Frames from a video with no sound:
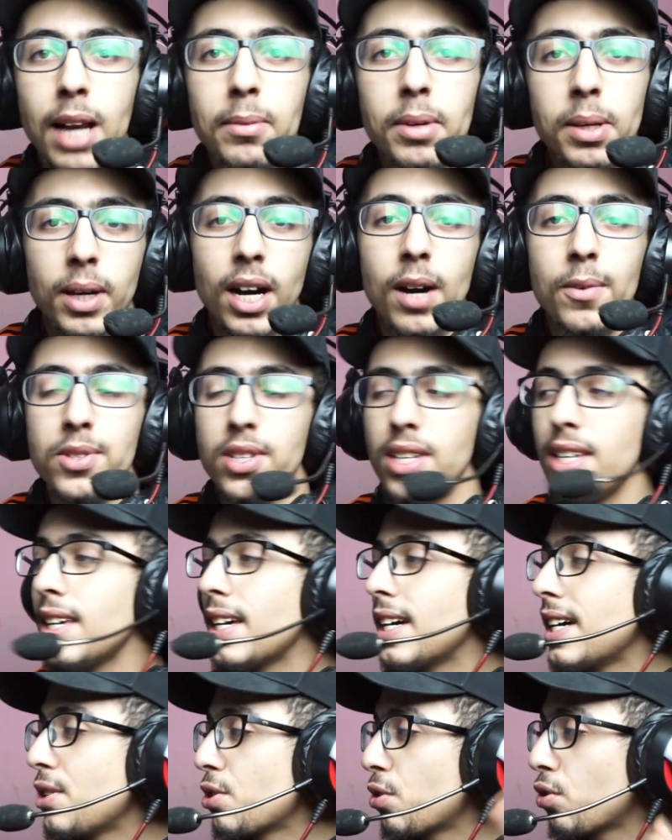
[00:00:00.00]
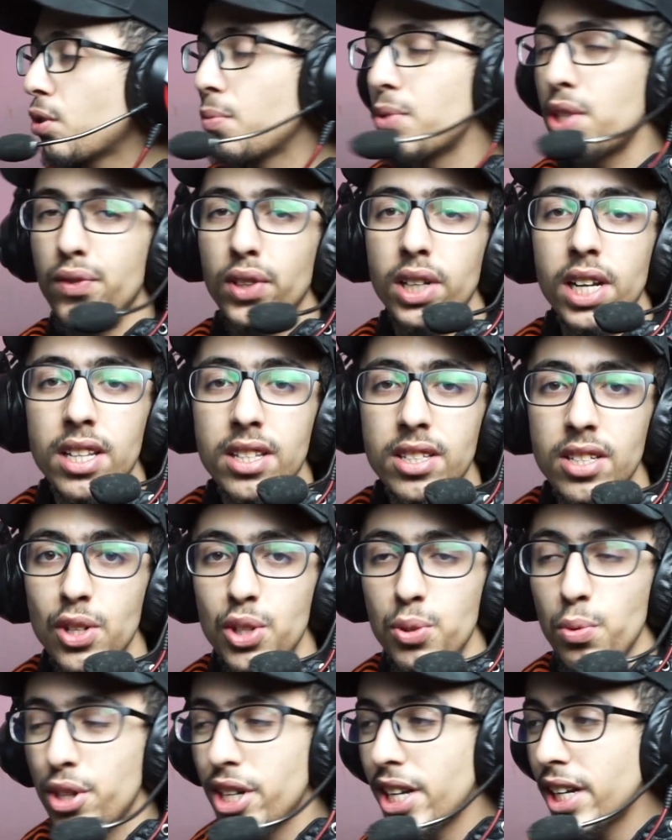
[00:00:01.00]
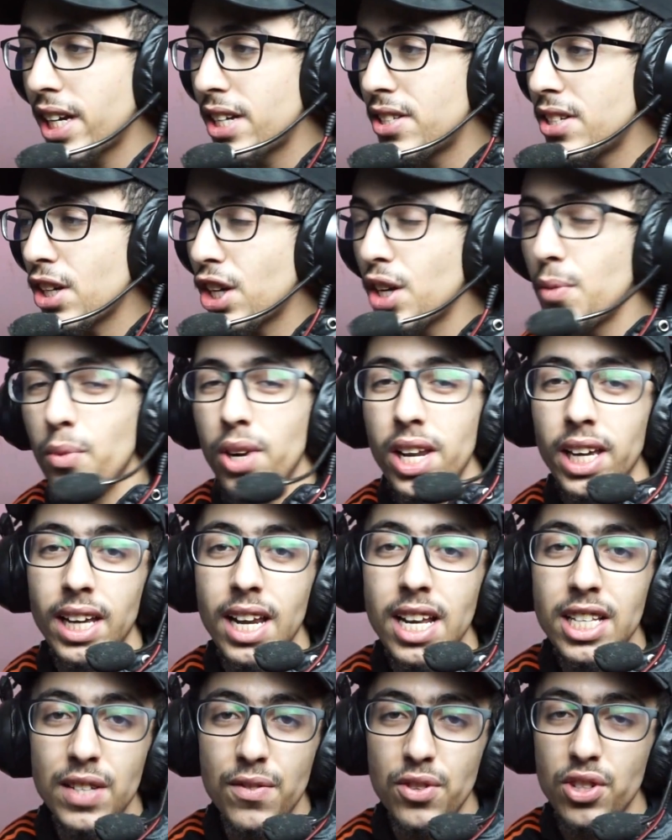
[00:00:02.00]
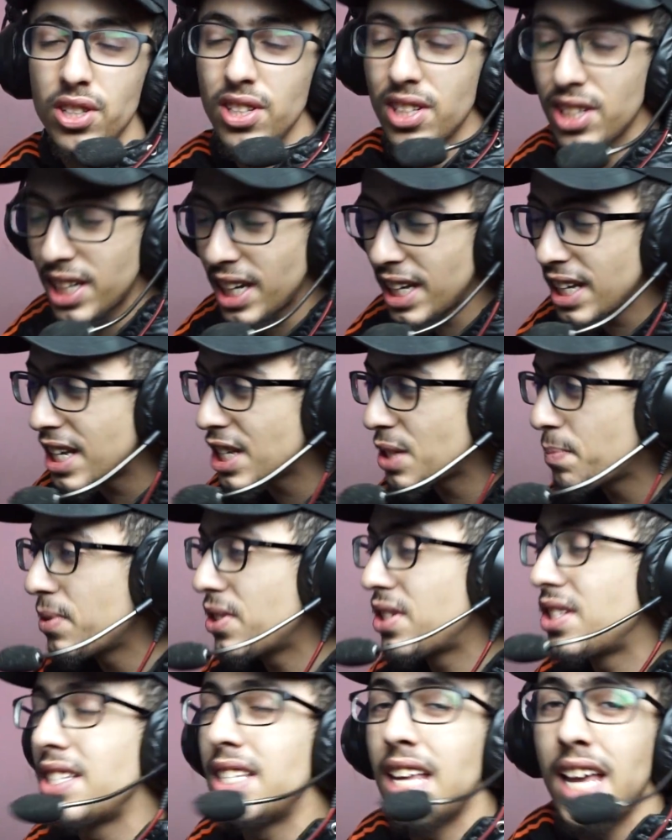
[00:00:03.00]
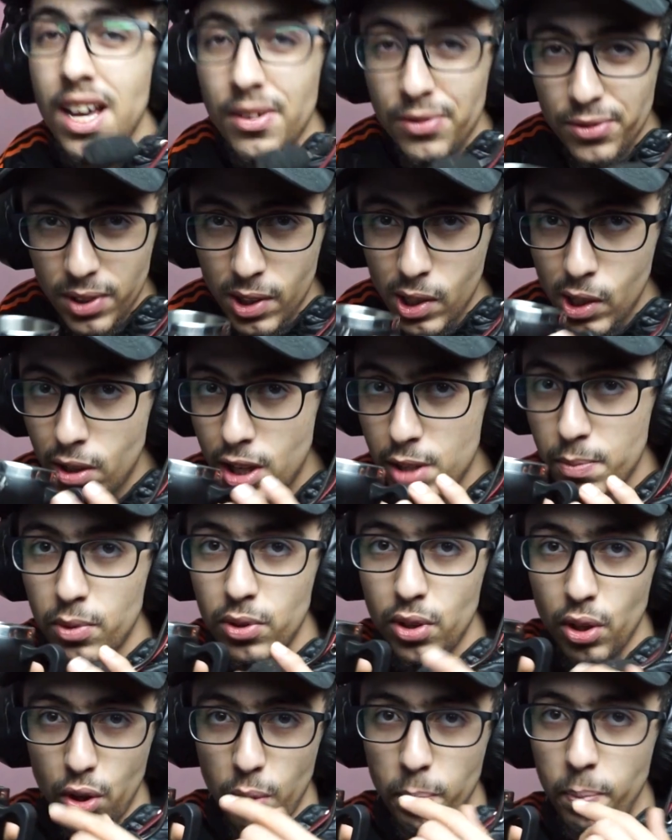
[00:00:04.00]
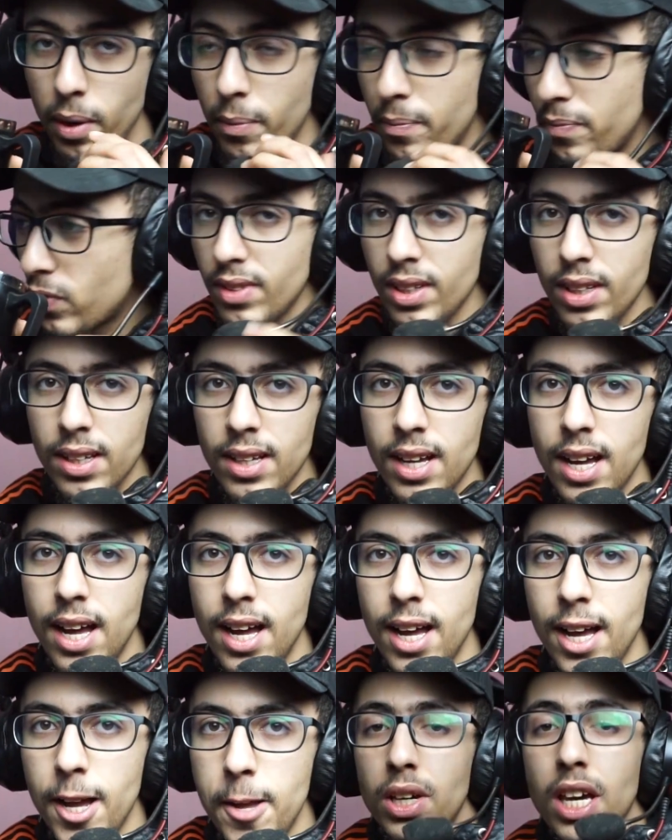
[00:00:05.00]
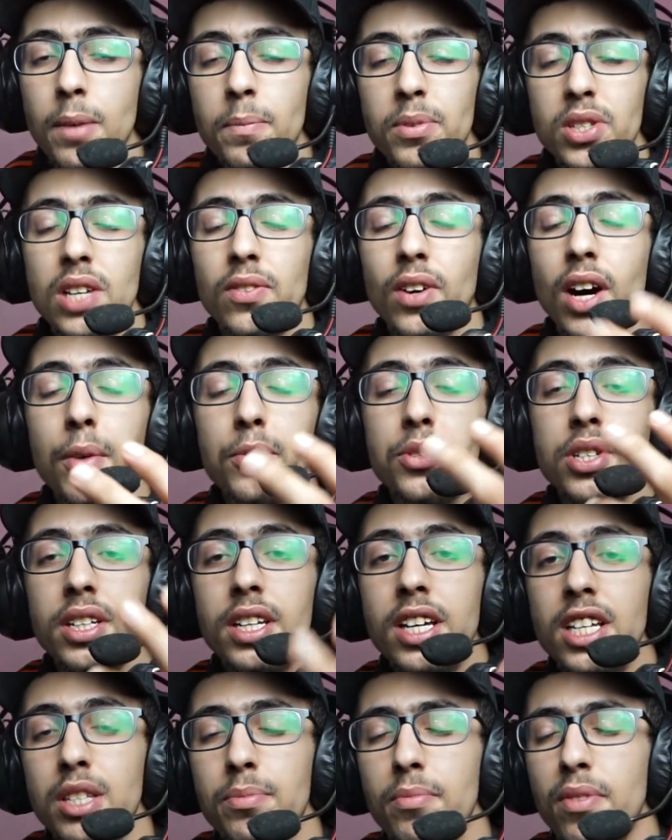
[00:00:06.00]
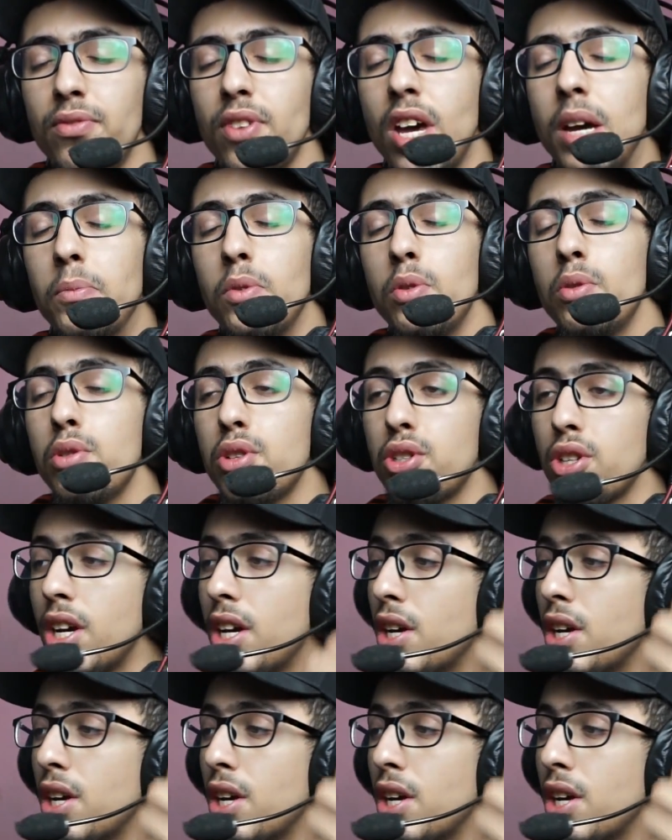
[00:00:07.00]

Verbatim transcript: المهم خوتي أه، نشكركم بزاف على مشاركتكم ولكن للاسف الشديد كاين ناس بزاف لازم ندير كوبا كاين بزاف خاوتي ناس ما فهموش